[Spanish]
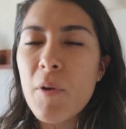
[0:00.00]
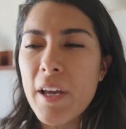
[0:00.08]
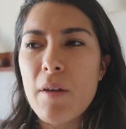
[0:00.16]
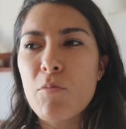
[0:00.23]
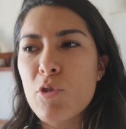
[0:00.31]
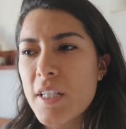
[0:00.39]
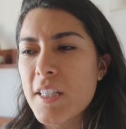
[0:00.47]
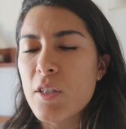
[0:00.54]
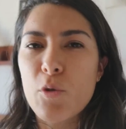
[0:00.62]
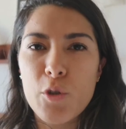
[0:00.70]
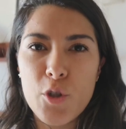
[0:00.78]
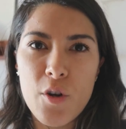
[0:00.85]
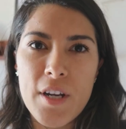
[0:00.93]
porque hay muchas
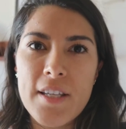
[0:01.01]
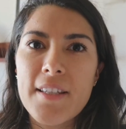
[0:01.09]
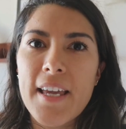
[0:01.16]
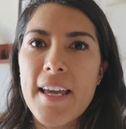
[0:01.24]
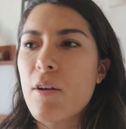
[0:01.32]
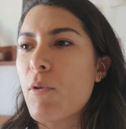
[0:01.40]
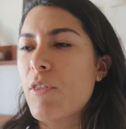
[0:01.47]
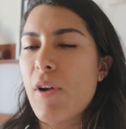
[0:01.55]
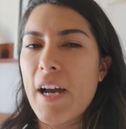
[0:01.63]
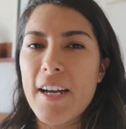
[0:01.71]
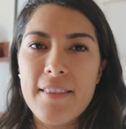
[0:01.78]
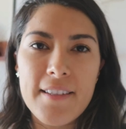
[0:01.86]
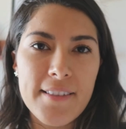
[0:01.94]
excursiones que cuando
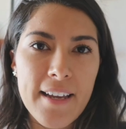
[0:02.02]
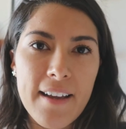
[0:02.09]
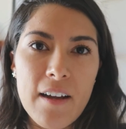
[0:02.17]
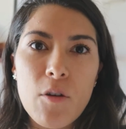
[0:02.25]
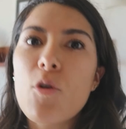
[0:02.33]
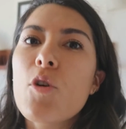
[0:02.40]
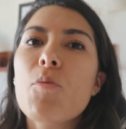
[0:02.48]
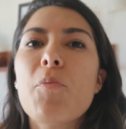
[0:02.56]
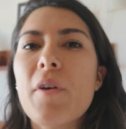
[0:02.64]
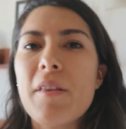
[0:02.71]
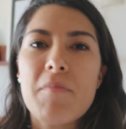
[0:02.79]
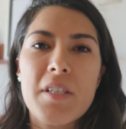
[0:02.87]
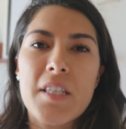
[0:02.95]
la gente está en Cancún
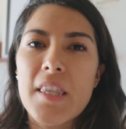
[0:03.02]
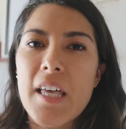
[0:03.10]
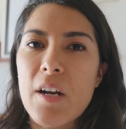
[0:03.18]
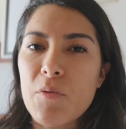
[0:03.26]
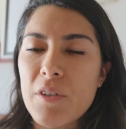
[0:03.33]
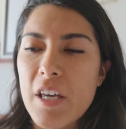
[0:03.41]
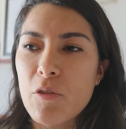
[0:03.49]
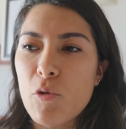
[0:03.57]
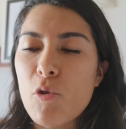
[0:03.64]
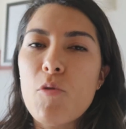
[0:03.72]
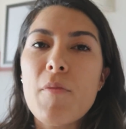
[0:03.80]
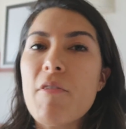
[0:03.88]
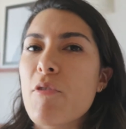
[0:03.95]
pueden visitar un día Tulum,